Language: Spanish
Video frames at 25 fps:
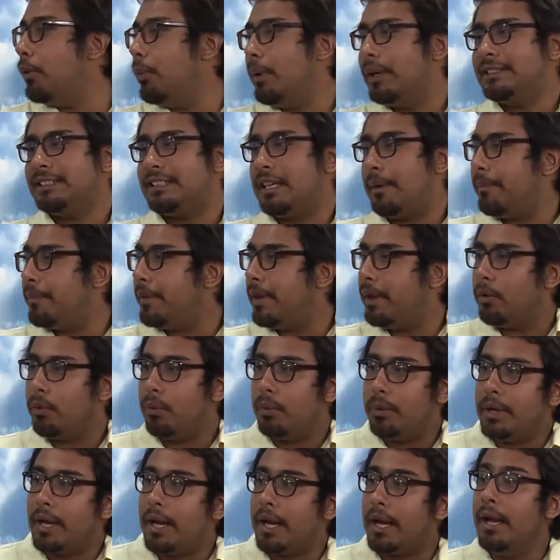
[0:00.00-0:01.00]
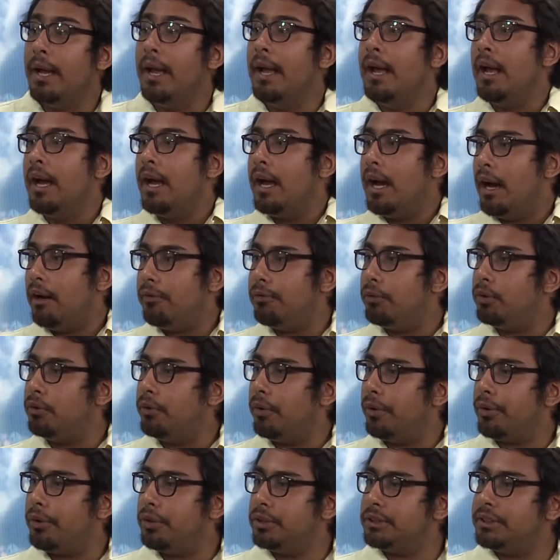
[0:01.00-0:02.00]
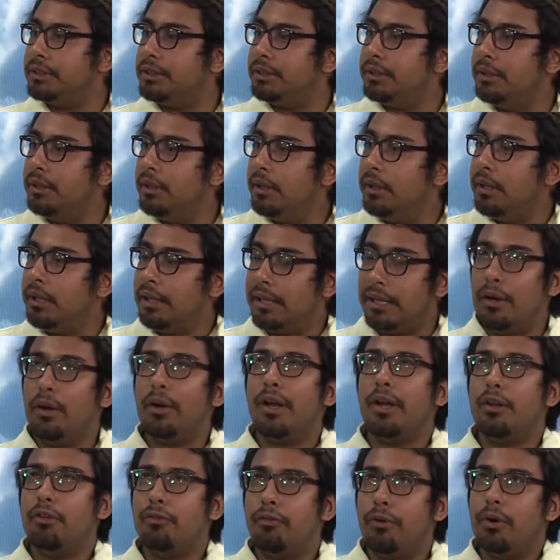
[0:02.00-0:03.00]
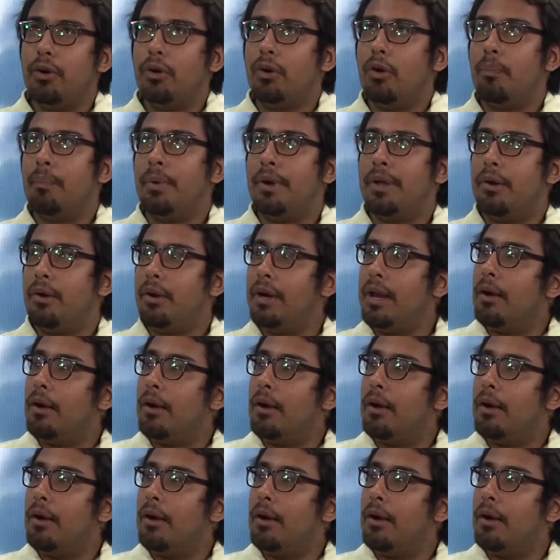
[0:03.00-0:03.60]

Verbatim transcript: WhatsApp de una. Y estaba con Beatriz Sánchez. Creo que ellos fueron compañeros en